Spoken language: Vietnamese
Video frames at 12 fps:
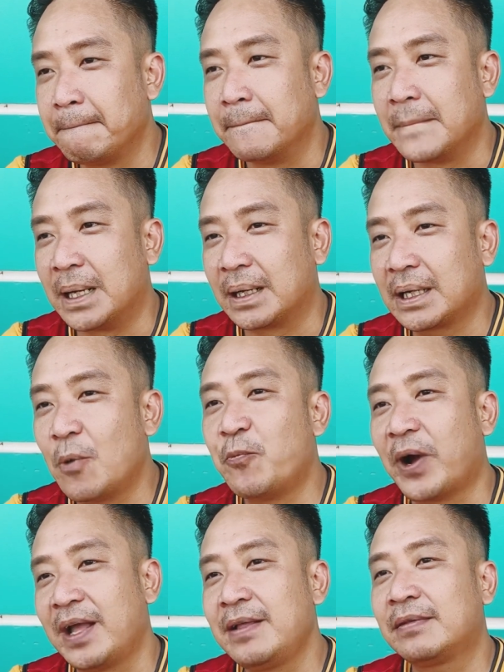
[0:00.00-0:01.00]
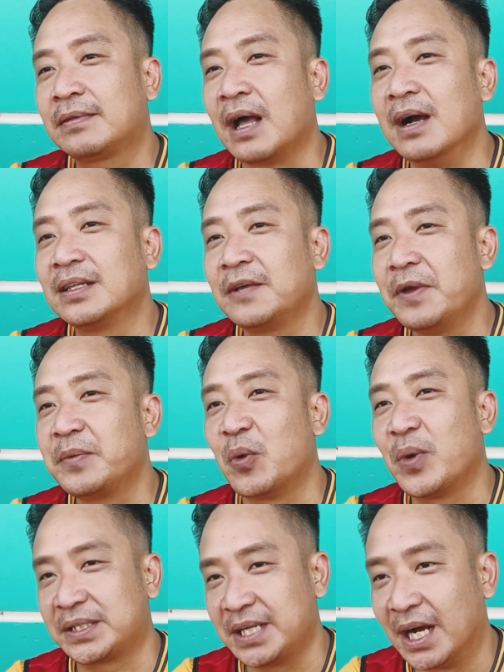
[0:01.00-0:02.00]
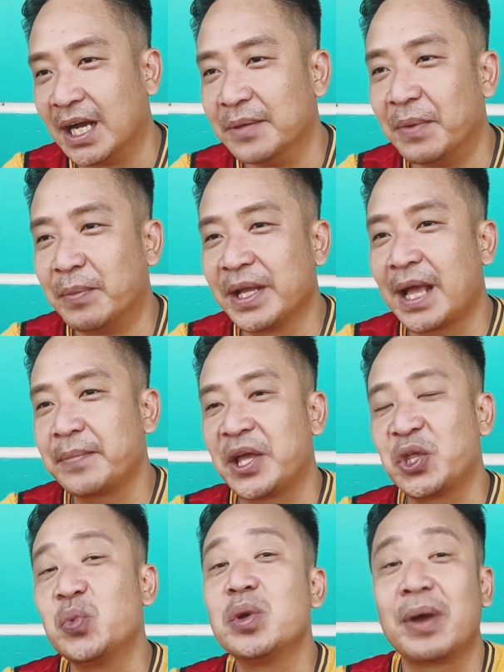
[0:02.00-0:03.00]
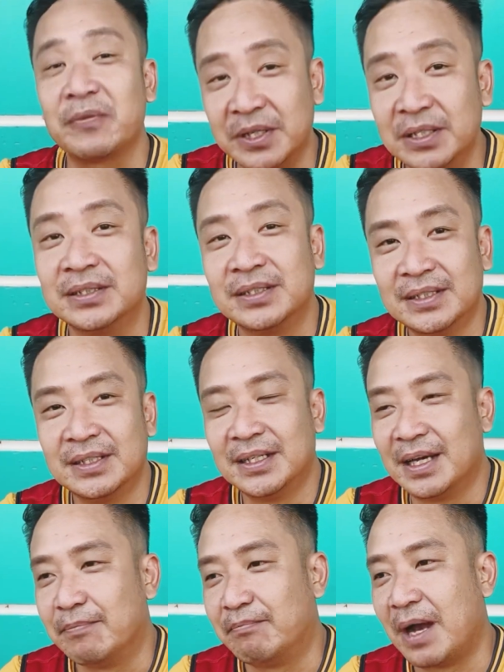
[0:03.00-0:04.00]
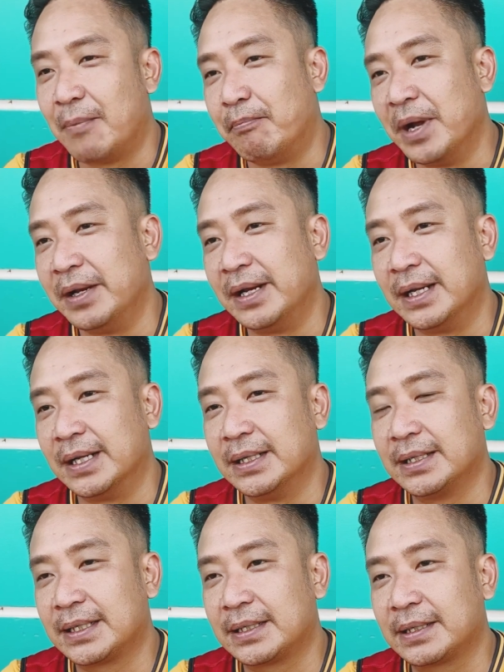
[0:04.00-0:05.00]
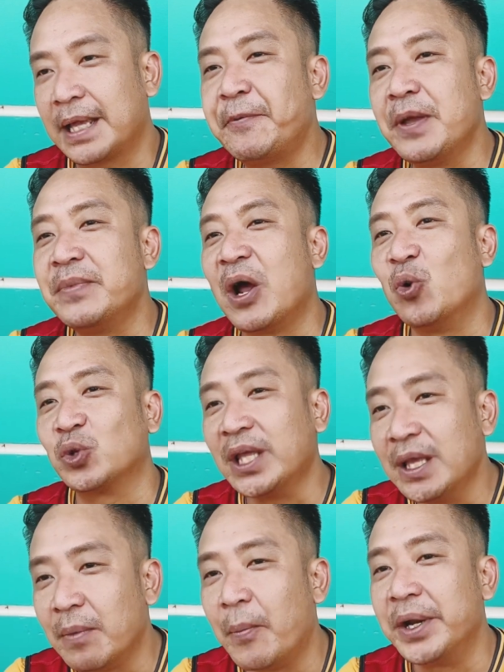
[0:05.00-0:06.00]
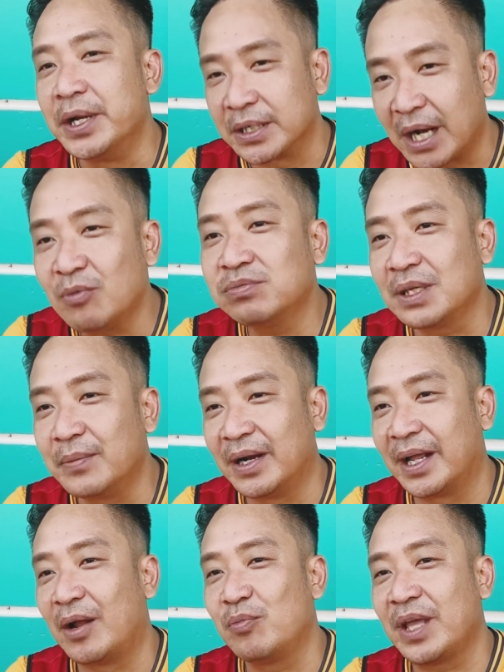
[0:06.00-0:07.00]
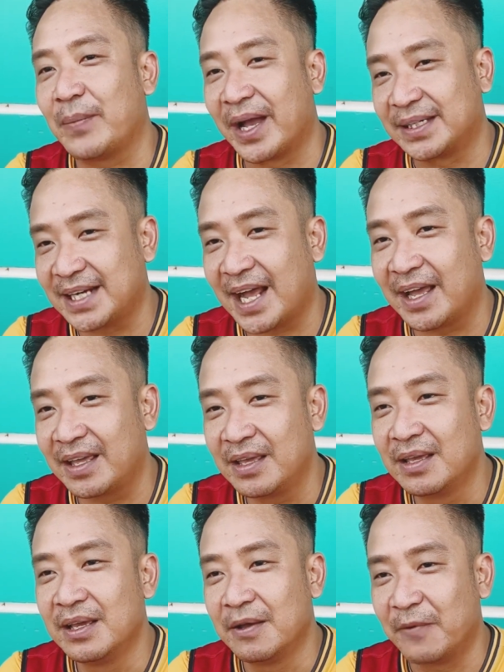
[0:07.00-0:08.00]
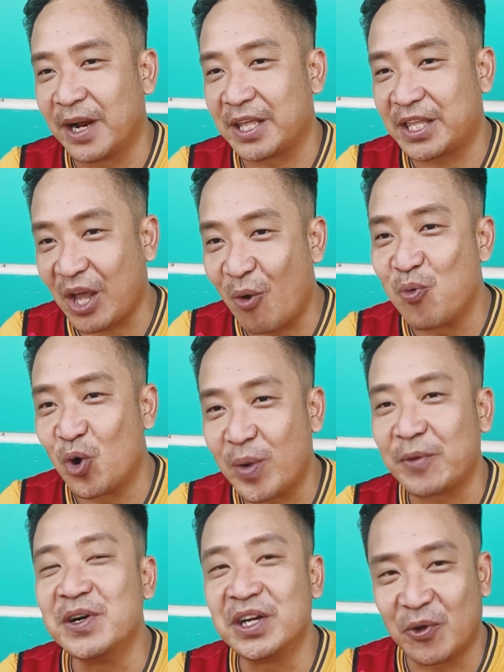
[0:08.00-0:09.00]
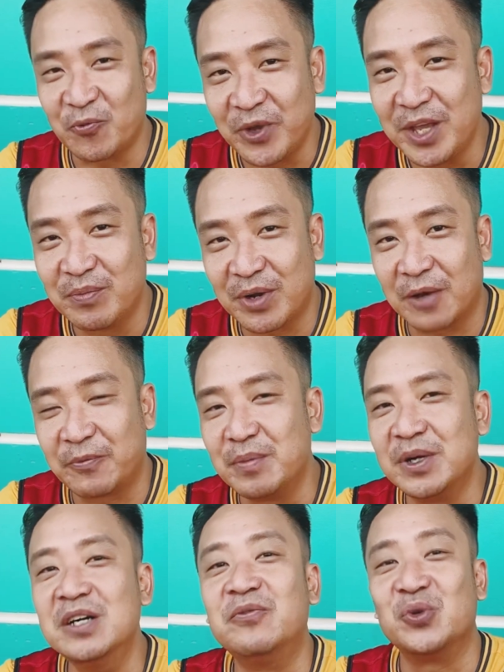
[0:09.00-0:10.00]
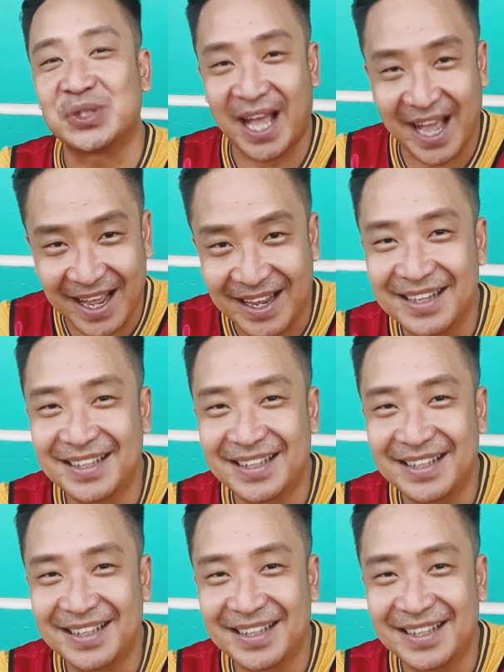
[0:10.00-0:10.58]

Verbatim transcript: mà không phải tận tới phim Công mặt trời mình mới tham gia chung với Mai Phương mà mình cái phim đầu tiên mà mình được đóng thì mình lại đóng vai bạn trai và là chồng của Mai Phương trong phim đó là phim Hương Phù Sa